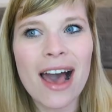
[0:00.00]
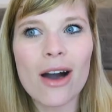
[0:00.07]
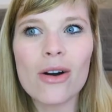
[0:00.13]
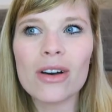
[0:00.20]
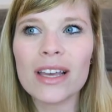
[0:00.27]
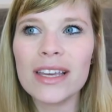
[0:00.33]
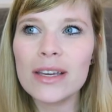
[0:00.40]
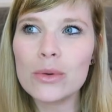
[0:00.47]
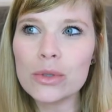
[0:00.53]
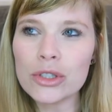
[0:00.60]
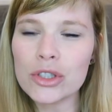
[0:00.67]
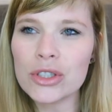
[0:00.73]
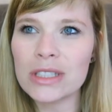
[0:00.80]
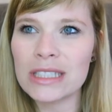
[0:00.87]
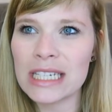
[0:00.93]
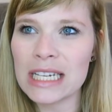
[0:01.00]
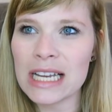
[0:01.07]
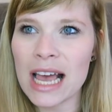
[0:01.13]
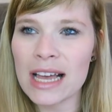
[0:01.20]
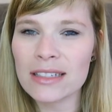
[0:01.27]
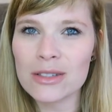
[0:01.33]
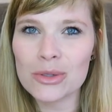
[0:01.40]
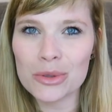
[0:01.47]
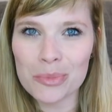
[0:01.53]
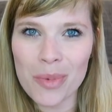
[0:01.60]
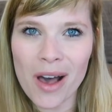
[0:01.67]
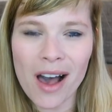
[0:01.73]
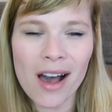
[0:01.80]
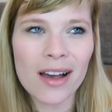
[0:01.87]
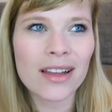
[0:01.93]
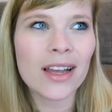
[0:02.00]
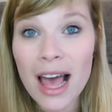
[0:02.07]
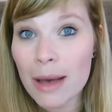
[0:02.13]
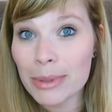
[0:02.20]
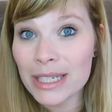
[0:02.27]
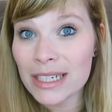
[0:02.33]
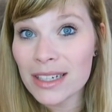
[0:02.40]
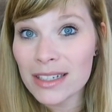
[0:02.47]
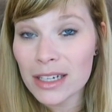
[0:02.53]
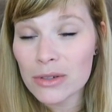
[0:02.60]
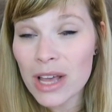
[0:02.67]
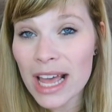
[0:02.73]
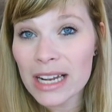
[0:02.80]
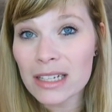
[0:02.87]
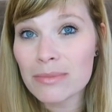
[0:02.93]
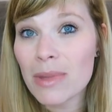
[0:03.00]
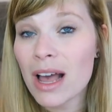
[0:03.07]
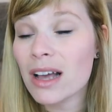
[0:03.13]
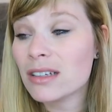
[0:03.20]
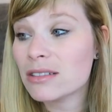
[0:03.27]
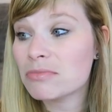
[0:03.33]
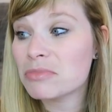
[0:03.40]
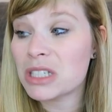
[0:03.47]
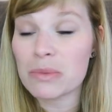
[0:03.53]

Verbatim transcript: Auch erotische Szenen hat so ein paar, aber jeder, der New Adult mag,